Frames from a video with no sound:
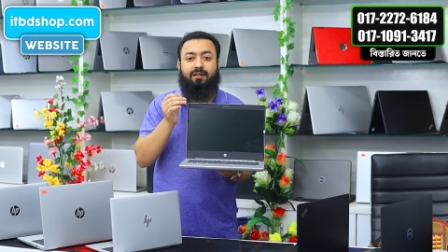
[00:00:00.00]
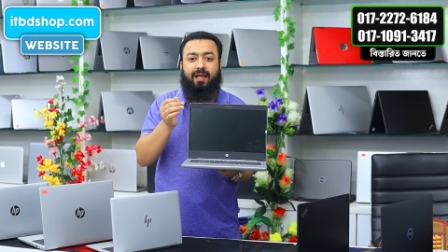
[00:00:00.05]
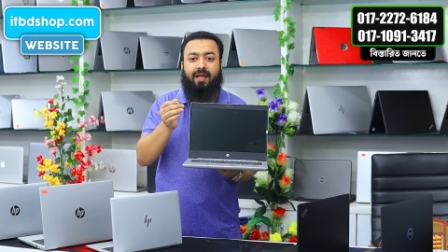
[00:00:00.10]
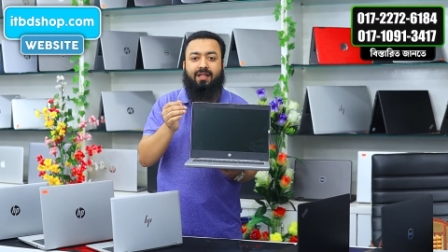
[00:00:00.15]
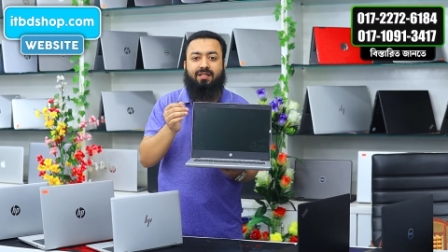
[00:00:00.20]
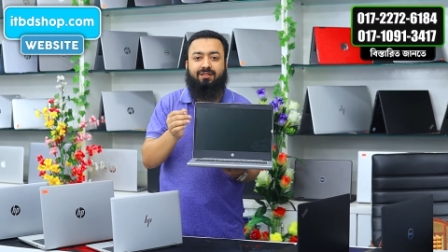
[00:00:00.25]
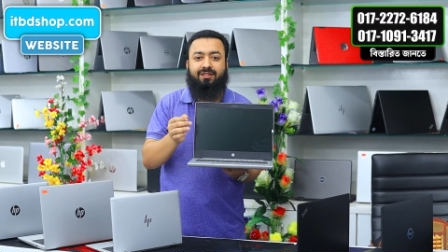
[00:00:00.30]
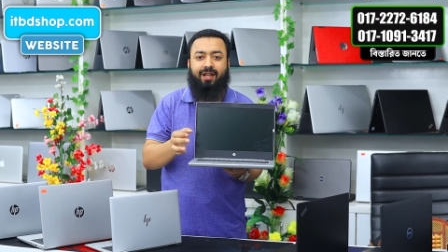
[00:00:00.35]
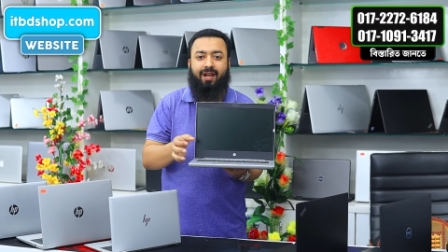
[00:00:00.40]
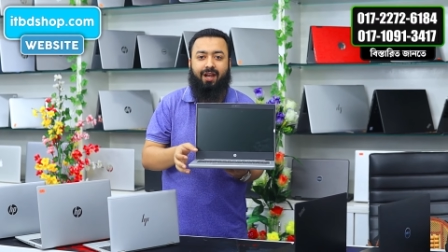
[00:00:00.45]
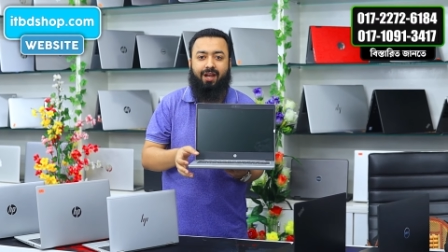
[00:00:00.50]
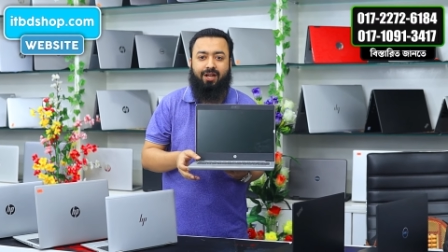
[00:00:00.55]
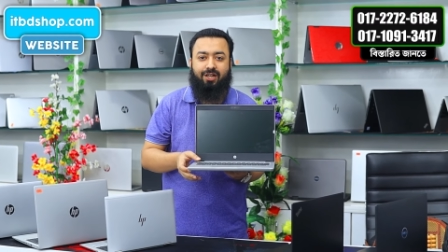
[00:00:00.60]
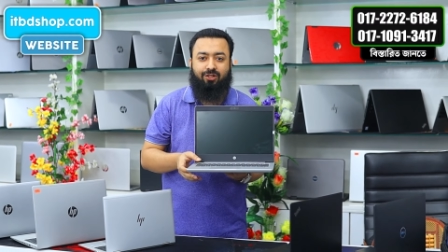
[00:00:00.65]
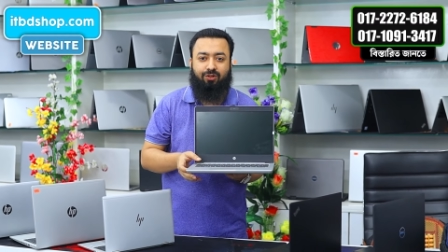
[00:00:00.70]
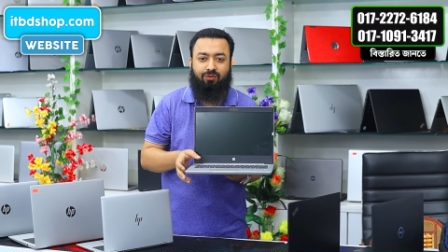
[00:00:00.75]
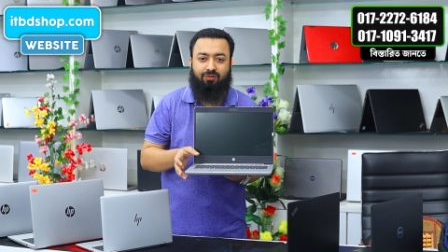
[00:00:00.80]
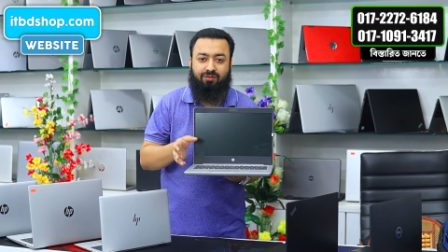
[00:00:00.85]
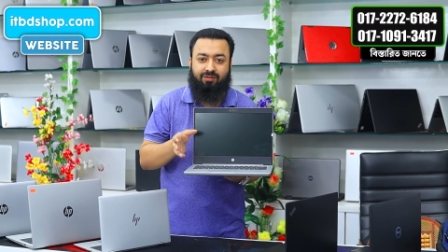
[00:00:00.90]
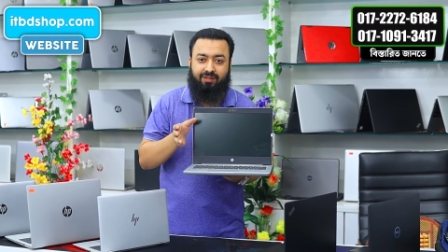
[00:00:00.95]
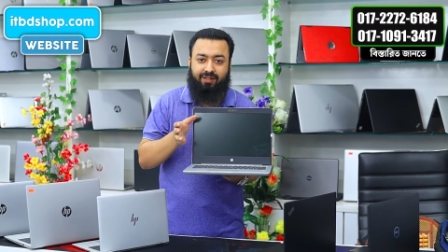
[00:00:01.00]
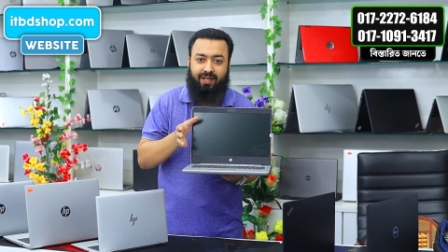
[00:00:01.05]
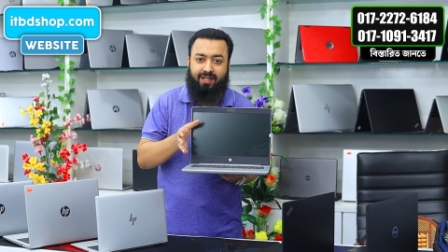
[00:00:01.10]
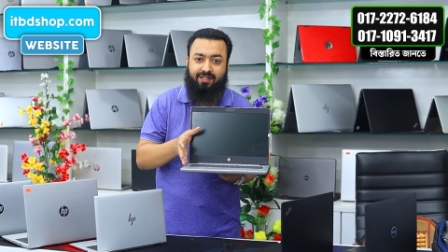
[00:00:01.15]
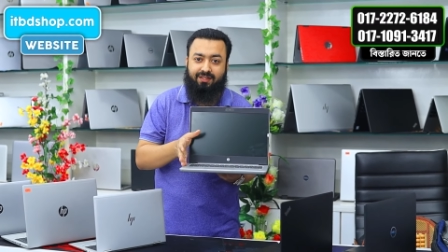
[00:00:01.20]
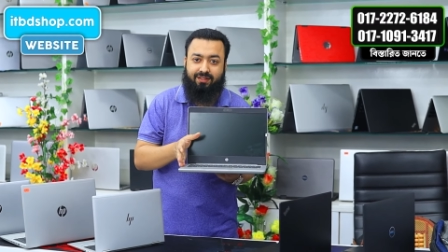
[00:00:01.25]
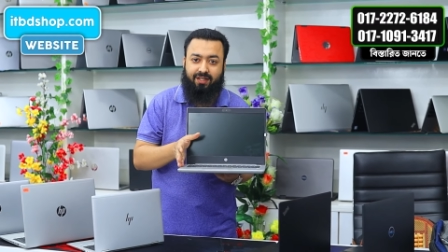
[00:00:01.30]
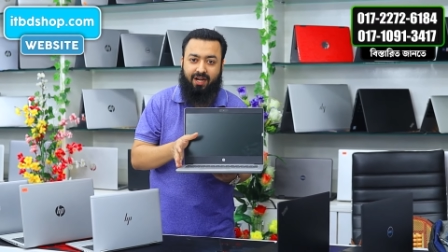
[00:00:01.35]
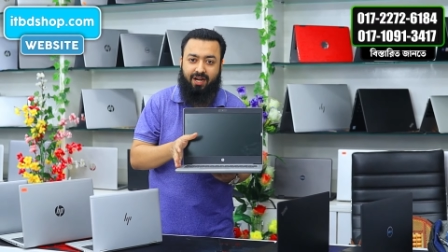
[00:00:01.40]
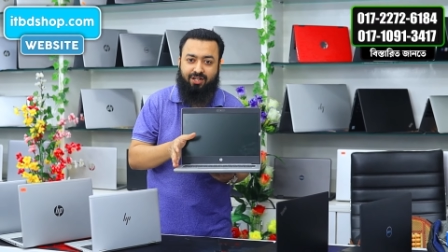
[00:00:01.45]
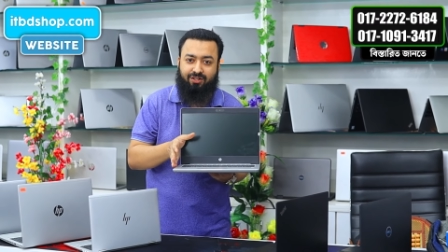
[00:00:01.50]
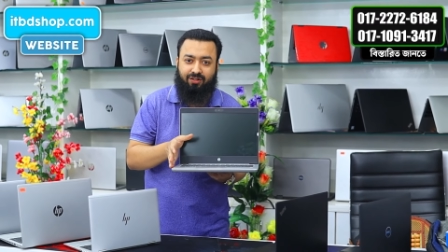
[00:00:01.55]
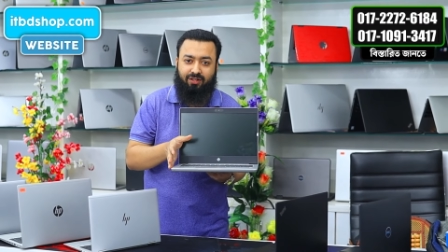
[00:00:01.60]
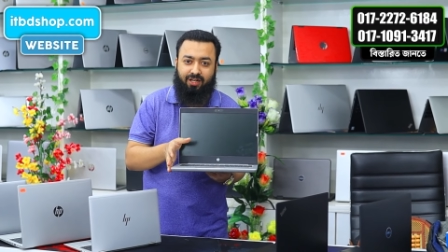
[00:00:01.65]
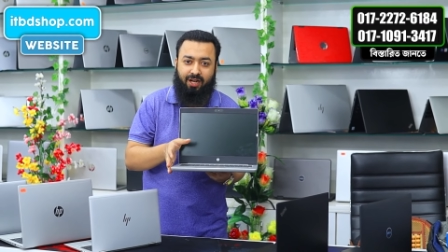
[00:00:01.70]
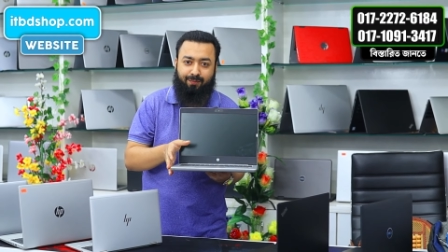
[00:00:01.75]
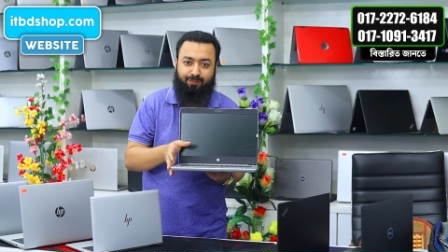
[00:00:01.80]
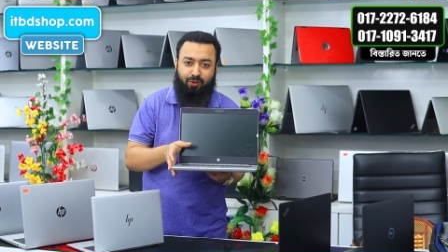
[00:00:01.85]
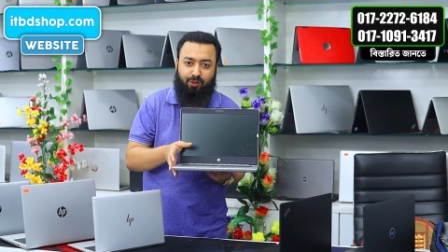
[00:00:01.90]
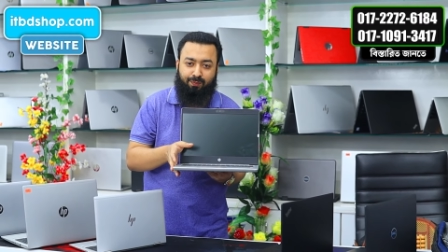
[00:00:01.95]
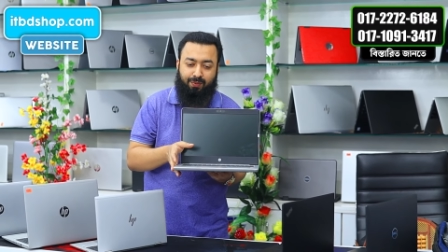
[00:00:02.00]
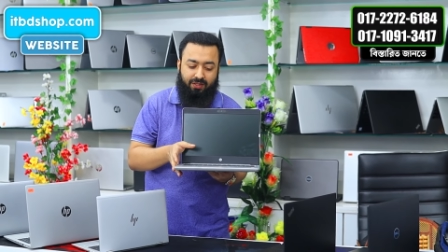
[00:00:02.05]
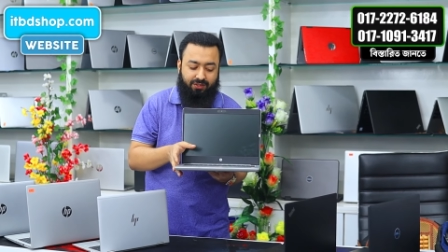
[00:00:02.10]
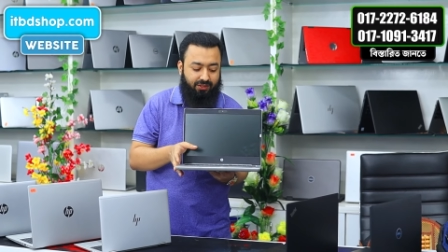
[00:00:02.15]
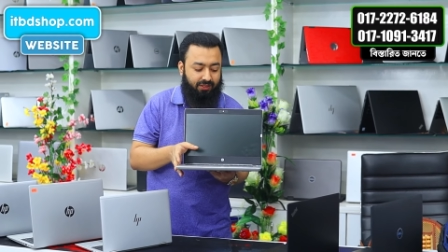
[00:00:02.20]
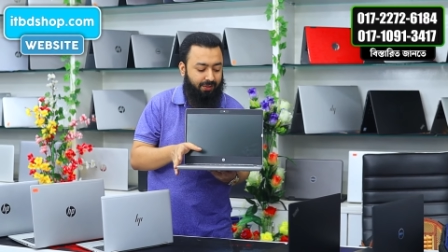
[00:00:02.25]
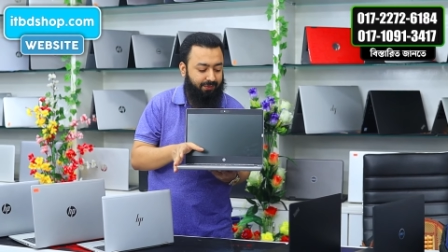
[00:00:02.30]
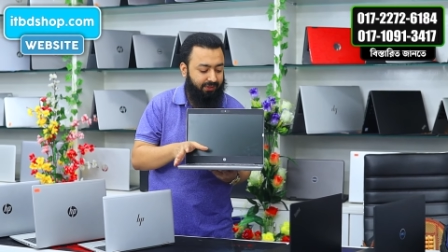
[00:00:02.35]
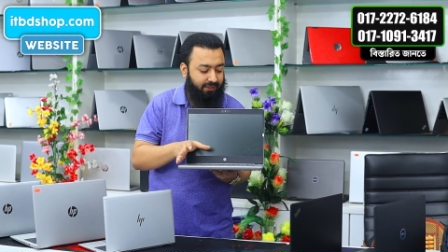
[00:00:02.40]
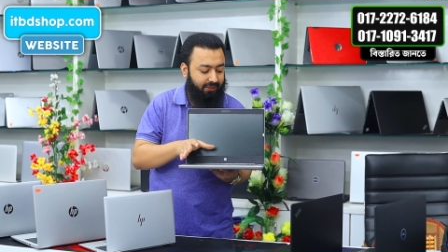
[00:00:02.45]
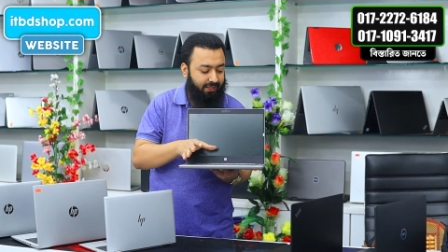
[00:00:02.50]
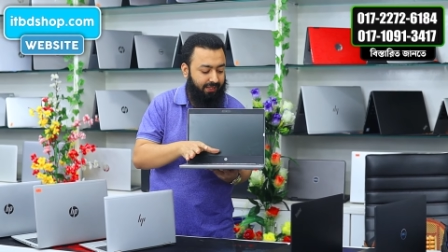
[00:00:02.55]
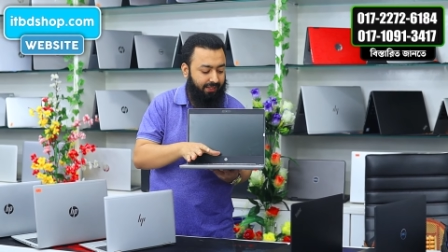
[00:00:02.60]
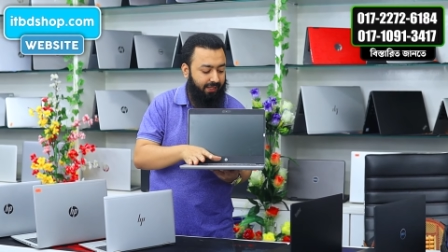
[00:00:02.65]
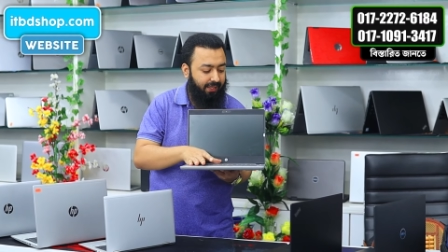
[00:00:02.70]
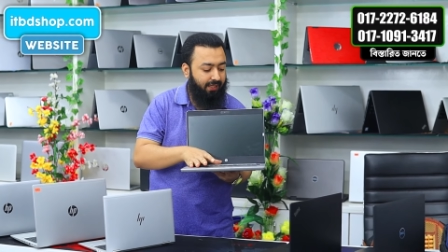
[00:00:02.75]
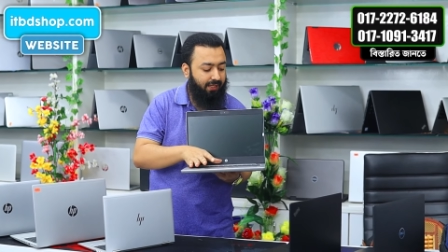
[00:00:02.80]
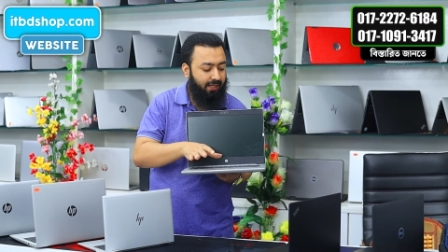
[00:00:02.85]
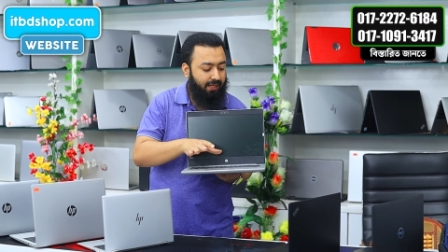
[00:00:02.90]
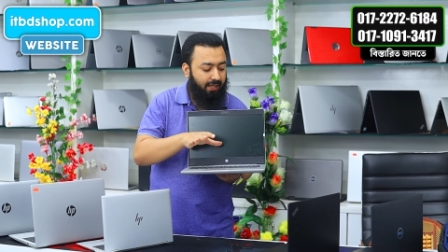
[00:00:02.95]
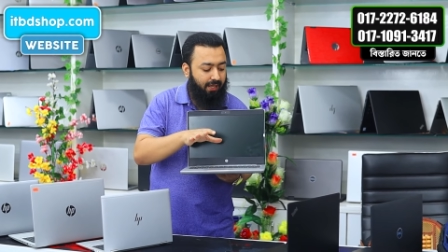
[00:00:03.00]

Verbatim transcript: টেন জেনারেশন টেন জেনারেশনের ল্যাপটপ পাচ্ছেন আমাদের থেকে